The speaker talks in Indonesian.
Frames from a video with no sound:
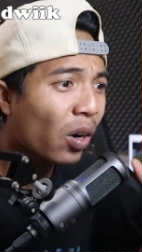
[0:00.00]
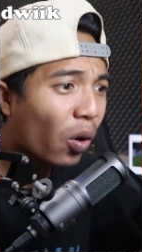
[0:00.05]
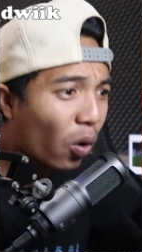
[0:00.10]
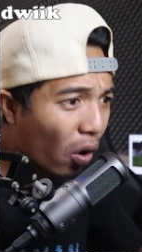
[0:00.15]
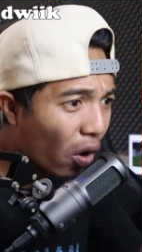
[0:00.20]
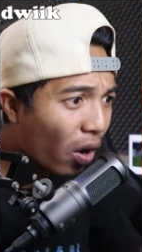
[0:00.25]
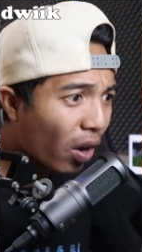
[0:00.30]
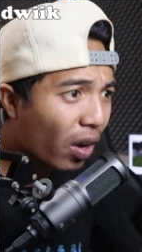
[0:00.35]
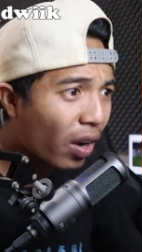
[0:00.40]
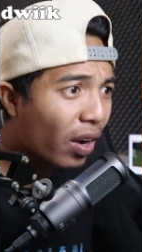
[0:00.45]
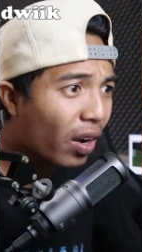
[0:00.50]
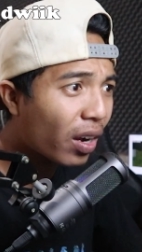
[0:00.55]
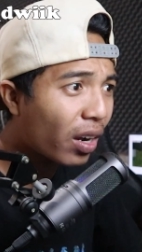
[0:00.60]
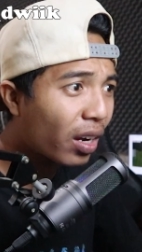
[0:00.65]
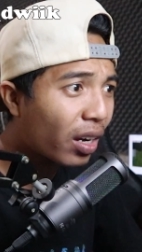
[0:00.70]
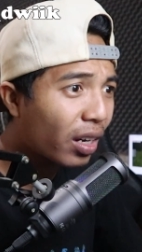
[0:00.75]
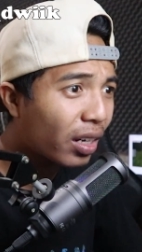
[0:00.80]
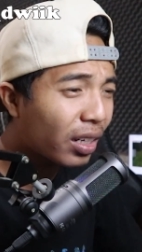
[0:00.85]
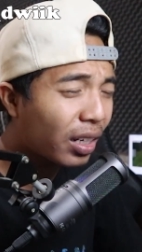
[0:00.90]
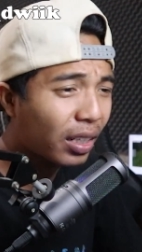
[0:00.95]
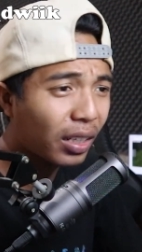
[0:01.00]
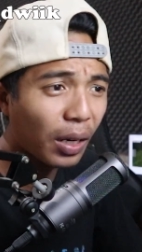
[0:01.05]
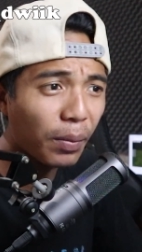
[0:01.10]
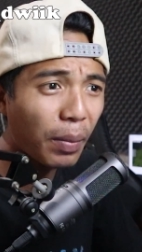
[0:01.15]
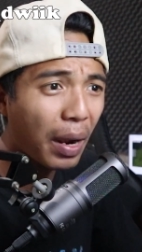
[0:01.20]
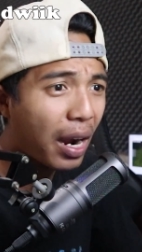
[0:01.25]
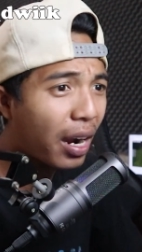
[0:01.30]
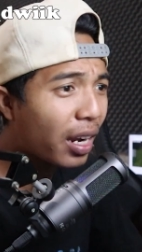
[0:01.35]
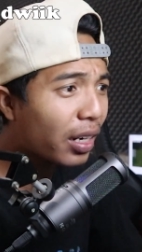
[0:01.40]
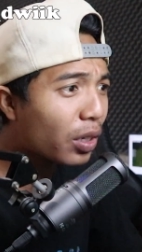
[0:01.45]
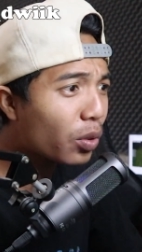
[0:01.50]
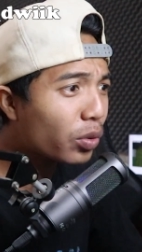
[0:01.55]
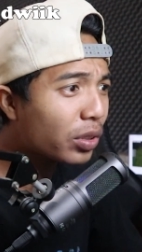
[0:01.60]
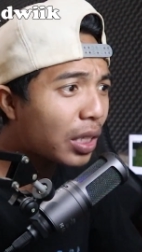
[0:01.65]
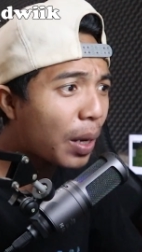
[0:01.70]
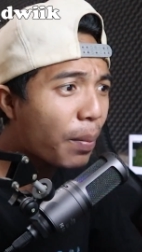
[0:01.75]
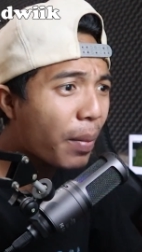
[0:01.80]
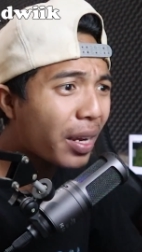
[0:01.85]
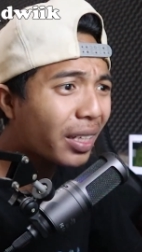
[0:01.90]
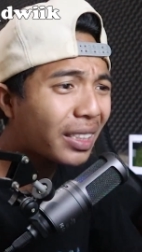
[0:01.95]
Kok deket banget lu
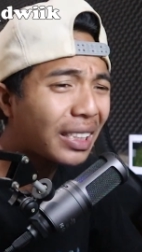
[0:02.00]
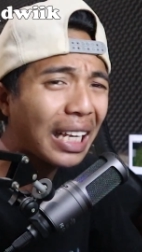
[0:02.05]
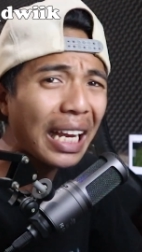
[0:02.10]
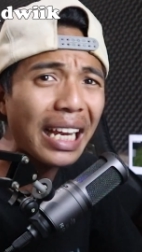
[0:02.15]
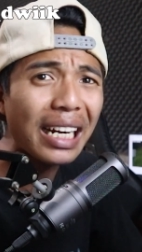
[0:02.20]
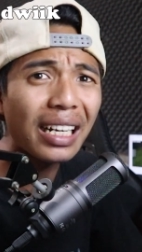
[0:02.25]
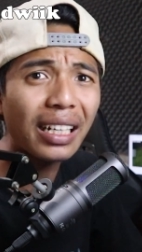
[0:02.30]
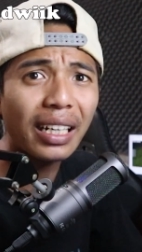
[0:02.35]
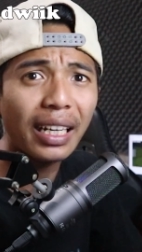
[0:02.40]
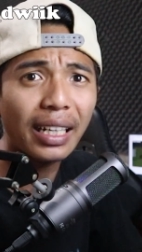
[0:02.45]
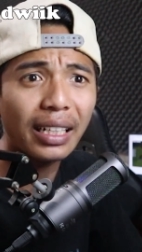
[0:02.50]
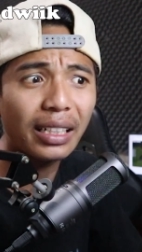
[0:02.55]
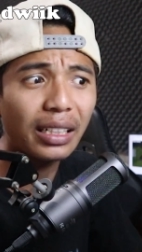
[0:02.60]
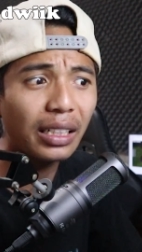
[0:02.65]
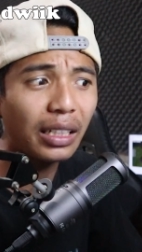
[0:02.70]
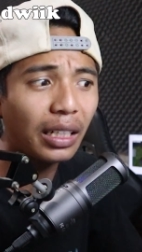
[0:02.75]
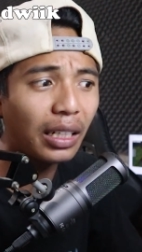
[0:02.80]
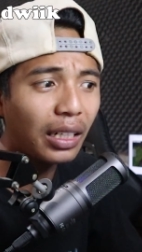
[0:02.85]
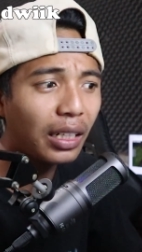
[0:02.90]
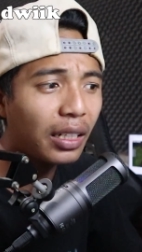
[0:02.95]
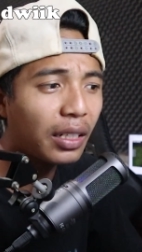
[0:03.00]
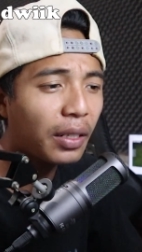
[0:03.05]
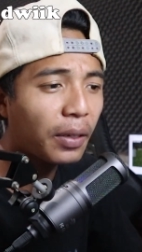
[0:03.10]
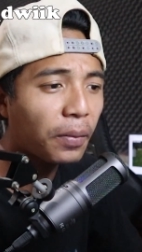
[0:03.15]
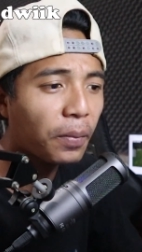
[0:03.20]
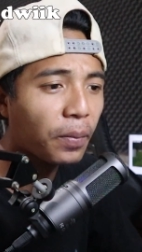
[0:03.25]
sama Siren Headnya?